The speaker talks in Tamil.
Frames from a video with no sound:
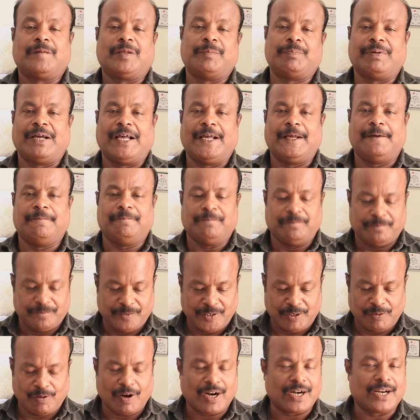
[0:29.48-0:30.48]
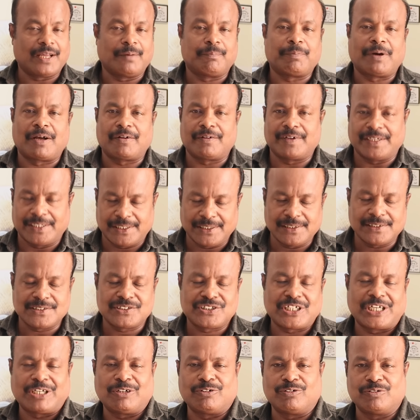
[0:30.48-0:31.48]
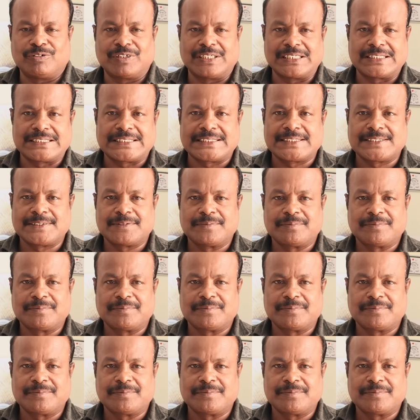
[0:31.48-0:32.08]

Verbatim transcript: இப்போ விரிவான பார்வைக்கு ஸ்ரீ நூத்தாஸ்